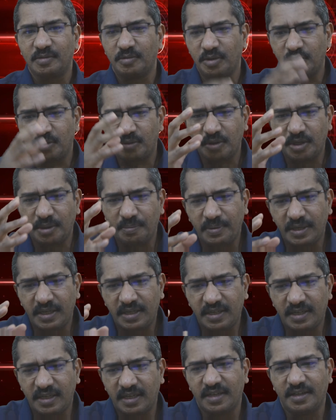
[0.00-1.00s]
ஒரு
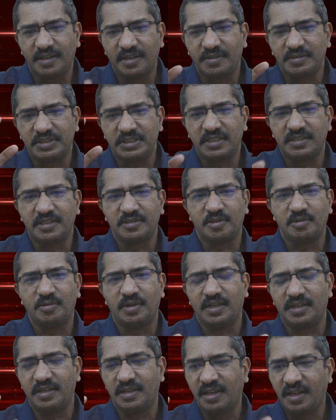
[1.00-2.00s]
குறிப்பிட்ட விஷயத்த
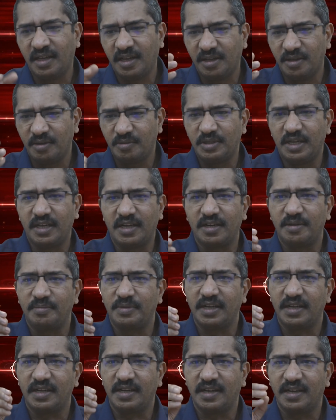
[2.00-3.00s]
சொல்லுவாங்க
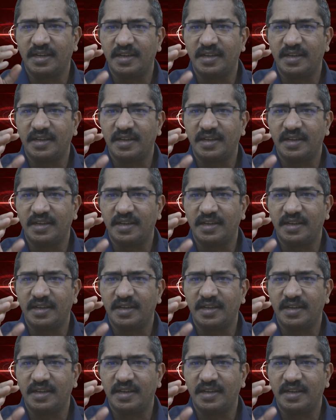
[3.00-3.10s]
உதாரணமாக